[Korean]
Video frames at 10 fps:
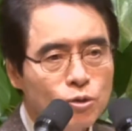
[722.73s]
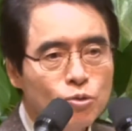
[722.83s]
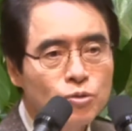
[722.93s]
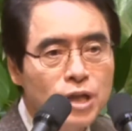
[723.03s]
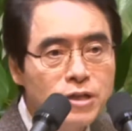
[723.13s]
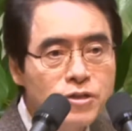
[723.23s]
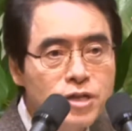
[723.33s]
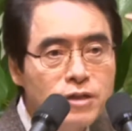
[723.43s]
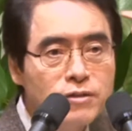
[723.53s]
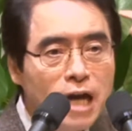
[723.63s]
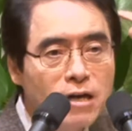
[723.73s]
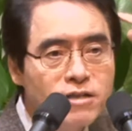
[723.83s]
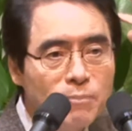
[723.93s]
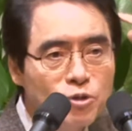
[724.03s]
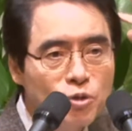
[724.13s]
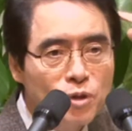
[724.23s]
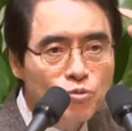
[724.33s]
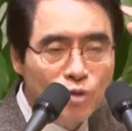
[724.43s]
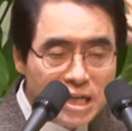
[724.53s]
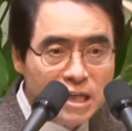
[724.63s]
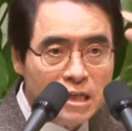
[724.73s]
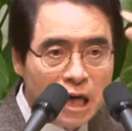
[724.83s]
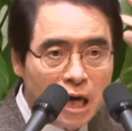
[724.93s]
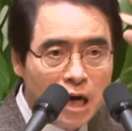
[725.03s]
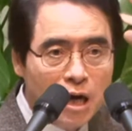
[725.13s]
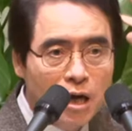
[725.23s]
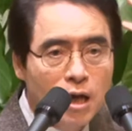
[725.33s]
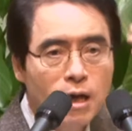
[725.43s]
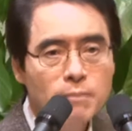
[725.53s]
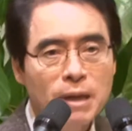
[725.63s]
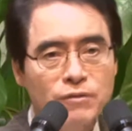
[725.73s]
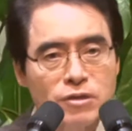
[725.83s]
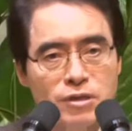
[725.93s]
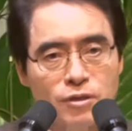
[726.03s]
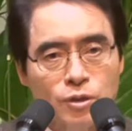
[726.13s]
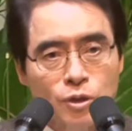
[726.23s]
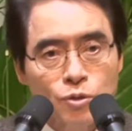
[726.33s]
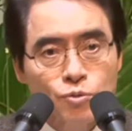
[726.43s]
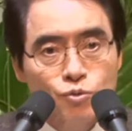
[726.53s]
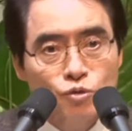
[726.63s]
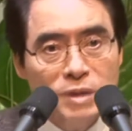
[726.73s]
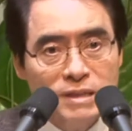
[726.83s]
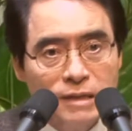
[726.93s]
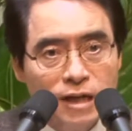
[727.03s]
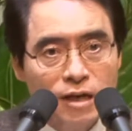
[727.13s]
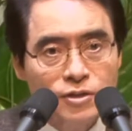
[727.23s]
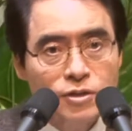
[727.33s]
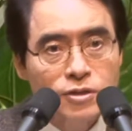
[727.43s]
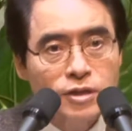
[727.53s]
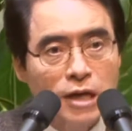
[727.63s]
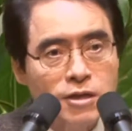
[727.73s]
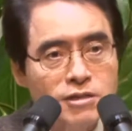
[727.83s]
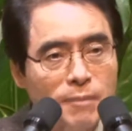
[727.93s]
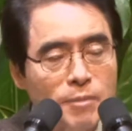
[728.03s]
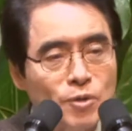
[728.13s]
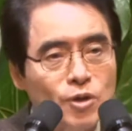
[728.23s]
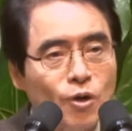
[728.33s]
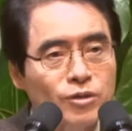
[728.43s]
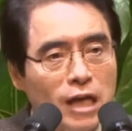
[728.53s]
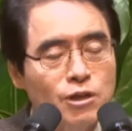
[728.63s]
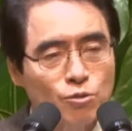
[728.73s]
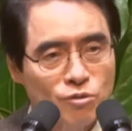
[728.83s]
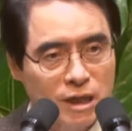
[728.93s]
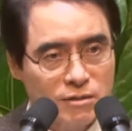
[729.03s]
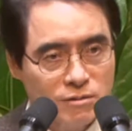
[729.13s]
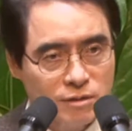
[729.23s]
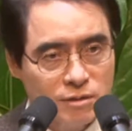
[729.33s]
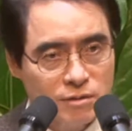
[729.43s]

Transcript: 또 내 뒤에서 나를 잡으려고 누가 있겠나? 봤더니 죽음의 사자가 자기를 잡아먹으려고 달려오더라는 거예요.